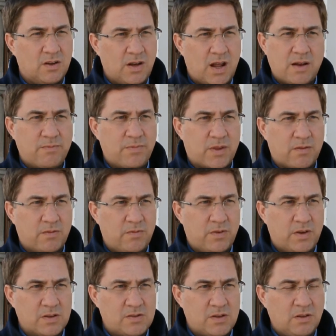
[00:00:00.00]
Nein,
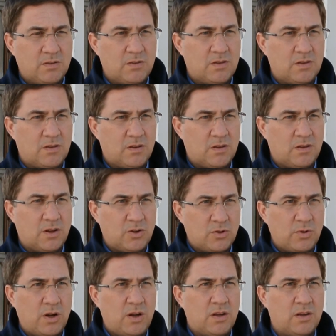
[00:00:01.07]
wir sind
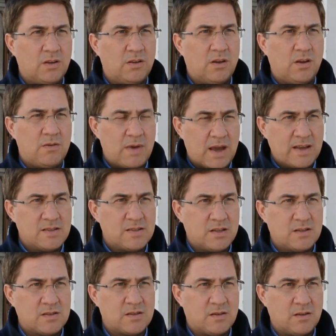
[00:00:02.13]
natürlich im
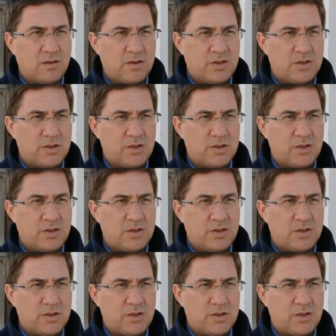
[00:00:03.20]
Einsatz.